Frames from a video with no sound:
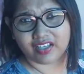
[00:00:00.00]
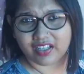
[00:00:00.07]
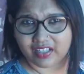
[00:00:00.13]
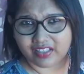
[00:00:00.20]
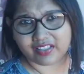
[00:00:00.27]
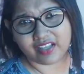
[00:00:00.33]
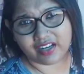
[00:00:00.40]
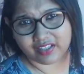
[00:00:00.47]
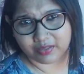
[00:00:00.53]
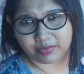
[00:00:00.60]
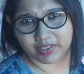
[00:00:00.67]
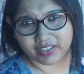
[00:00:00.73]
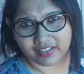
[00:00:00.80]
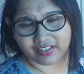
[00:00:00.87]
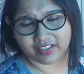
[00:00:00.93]
खरीदारी
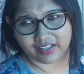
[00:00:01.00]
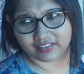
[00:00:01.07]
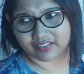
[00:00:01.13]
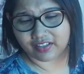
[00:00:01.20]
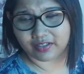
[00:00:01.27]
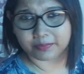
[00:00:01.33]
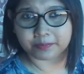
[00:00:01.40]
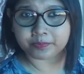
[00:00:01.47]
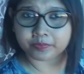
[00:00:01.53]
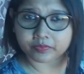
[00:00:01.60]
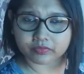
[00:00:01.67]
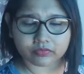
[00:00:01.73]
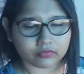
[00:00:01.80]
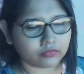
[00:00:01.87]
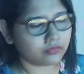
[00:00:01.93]
भी करना था
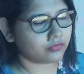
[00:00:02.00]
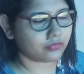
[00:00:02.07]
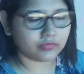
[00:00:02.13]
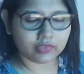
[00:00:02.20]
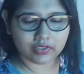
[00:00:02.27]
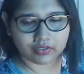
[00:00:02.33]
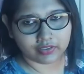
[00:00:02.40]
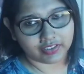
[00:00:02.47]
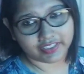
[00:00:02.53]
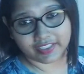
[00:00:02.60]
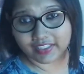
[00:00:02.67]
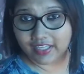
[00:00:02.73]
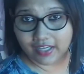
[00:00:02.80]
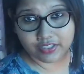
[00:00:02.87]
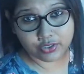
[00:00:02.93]

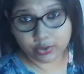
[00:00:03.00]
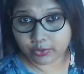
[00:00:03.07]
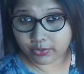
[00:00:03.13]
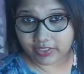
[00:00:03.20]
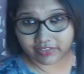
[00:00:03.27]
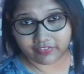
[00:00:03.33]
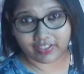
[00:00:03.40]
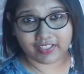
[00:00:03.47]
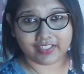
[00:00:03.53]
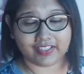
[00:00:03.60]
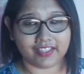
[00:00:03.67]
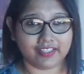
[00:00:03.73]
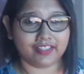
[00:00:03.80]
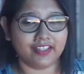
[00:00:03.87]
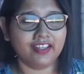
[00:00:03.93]
लेकिन आज होने वाला
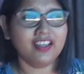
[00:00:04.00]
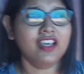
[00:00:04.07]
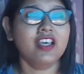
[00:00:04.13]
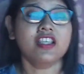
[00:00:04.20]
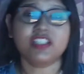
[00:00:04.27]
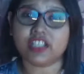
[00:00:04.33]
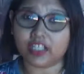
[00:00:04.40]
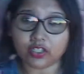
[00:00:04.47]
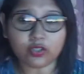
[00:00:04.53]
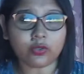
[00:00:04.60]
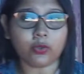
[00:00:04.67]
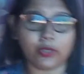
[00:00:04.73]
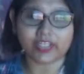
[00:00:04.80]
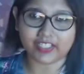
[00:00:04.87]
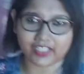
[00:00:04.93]
नहीं है चलो
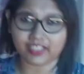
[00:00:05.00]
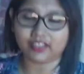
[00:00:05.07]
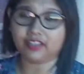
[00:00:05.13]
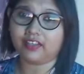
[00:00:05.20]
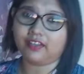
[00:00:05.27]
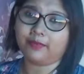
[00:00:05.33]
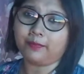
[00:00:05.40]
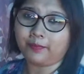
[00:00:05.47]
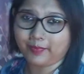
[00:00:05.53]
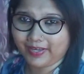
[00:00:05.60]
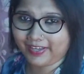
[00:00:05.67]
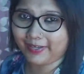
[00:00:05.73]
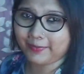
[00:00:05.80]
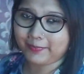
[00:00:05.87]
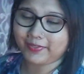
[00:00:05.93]
कोई नहीं
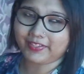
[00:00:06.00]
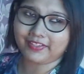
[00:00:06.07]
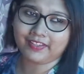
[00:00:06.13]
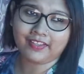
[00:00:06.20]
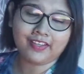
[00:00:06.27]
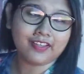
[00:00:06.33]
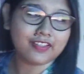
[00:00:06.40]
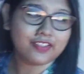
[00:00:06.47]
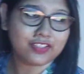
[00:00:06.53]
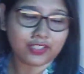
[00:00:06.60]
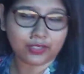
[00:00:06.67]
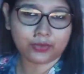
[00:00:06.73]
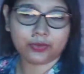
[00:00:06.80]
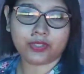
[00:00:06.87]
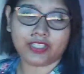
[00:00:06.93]
मैं अभी
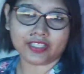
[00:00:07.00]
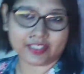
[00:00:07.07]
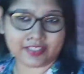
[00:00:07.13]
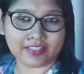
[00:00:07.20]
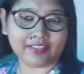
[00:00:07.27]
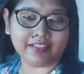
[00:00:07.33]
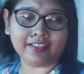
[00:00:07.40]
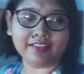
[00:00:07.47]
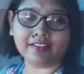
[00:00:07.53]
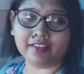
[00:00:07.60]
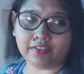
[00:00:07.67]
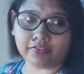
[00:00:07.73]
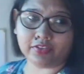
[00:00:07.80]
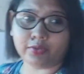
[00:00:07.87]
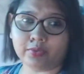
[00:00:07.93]
चलूँ किचन के
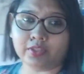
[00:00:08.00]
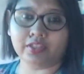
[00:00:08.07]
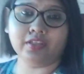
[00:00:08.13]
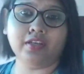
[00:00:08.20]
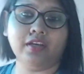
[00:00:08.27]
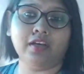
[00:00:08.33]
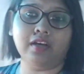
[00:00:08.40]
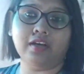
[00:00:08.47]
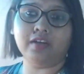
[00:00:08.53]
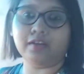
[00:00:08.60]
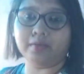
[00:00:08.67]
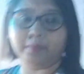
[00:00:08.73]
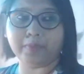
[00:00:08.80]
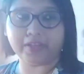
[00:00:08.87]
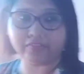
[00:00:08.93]
तरफ क्योंकि
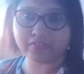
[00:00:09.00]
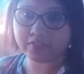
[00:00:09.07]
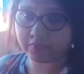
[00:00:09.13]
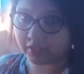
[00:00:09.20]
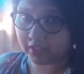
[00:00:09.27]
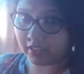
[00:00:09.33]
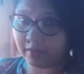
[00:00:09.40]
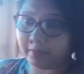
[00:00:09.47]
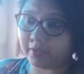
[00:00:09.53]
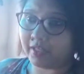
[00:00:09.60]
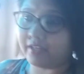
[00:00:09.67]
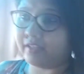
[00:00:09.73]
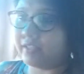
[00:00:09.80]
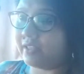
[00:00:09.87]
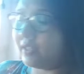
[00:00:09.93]
ब्रेकफास्ट वगैरह बनाने